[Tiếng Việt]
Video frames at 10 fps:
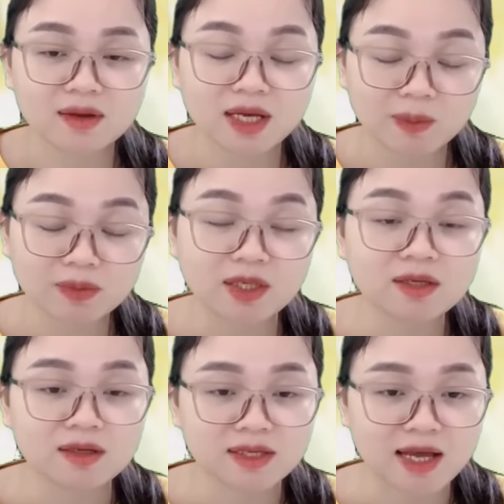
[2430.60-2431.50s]
Em cũng tính
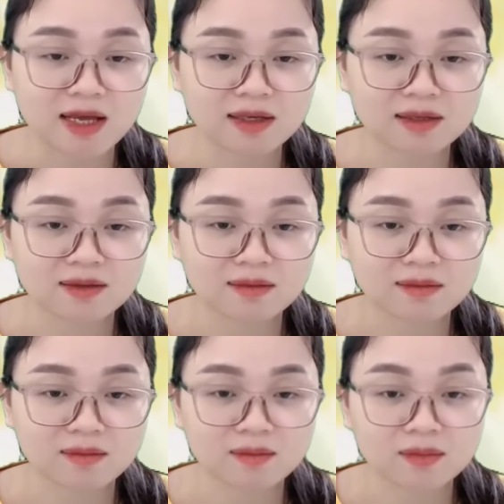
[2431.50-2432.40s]
ở nhà
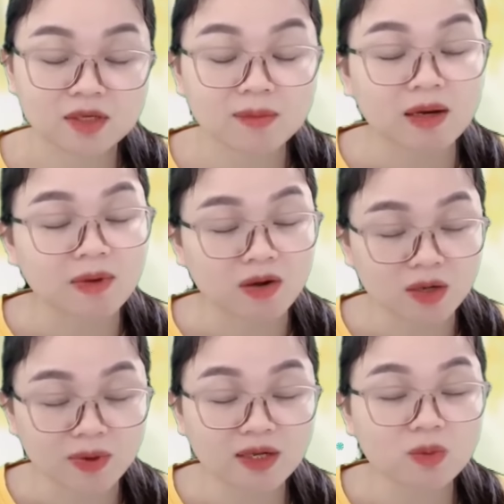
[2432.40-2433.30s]
Nhưng các bạn bảo là
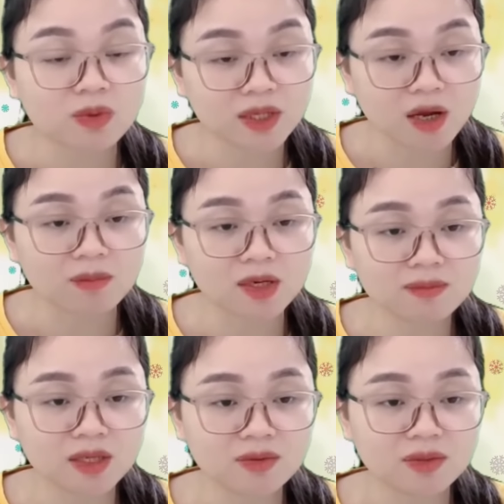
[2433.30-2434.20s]
Ngọc Anh không có đi họp lớp
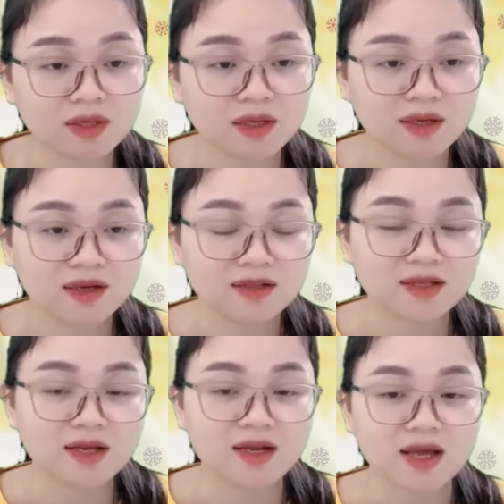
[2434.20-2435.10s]
đâu
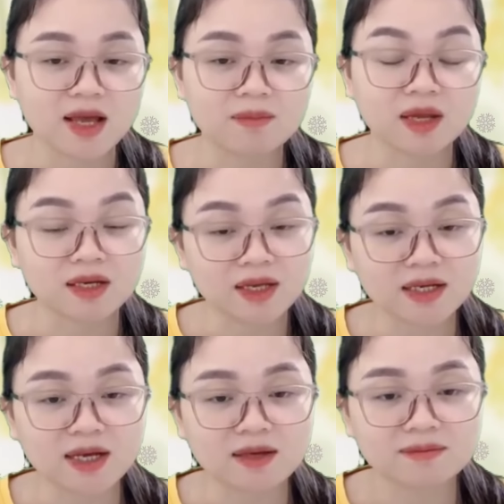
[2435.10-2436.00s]
Thế nên em lại đi
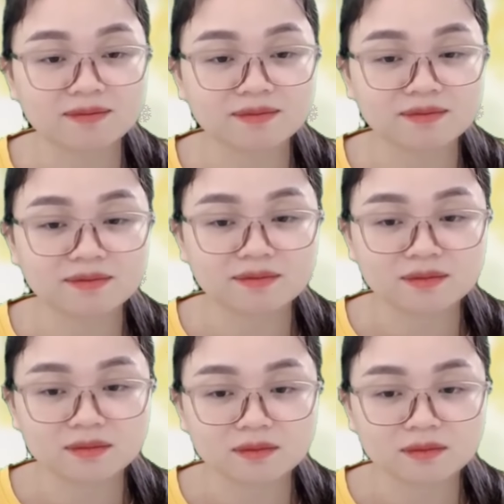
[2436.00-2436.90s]
anh ạ
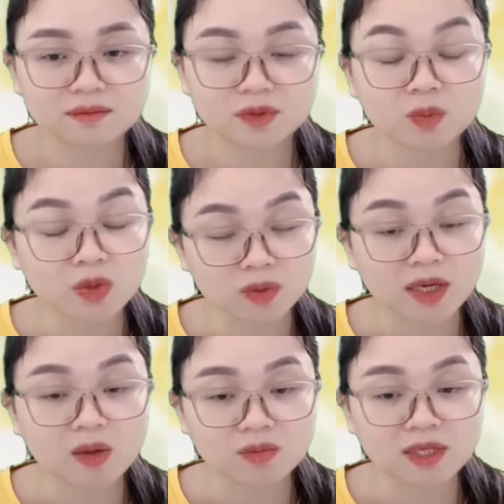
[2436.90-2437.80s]
Đúng là cô ta
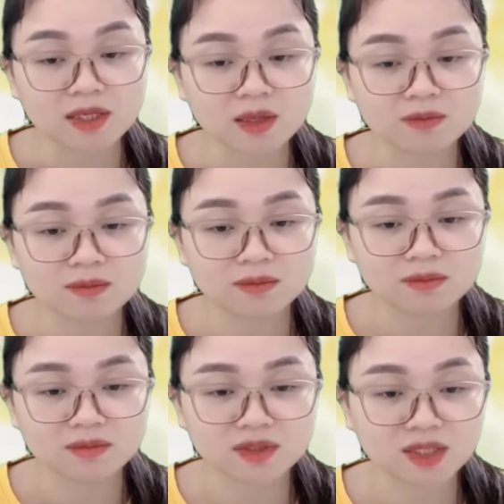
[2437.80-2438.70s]
không đi không
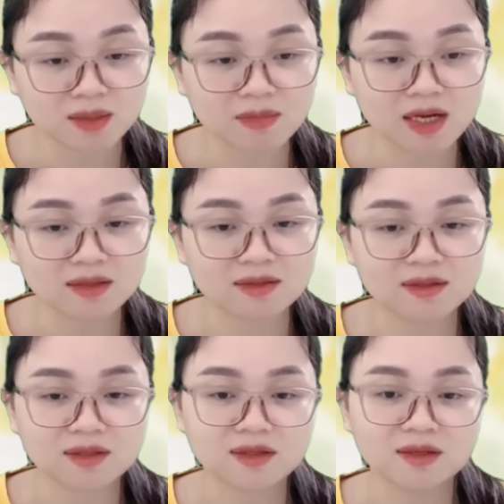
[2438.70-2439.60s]
Thật mà
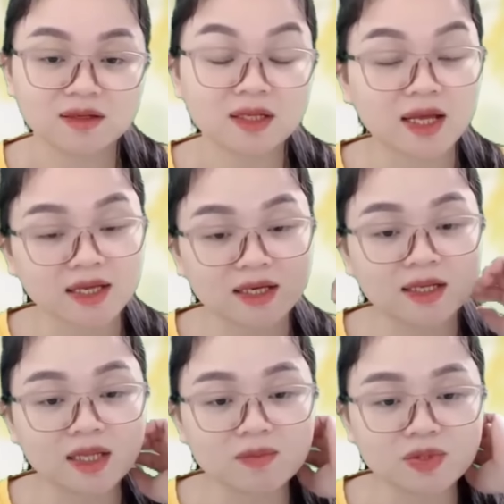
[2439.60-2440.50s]
Thế thì anh
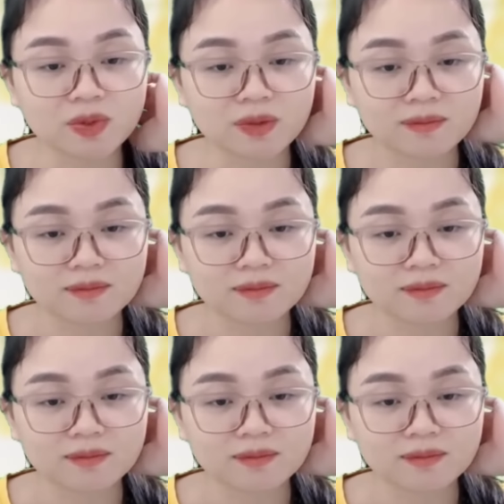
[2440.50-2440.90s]
yên tâm rồi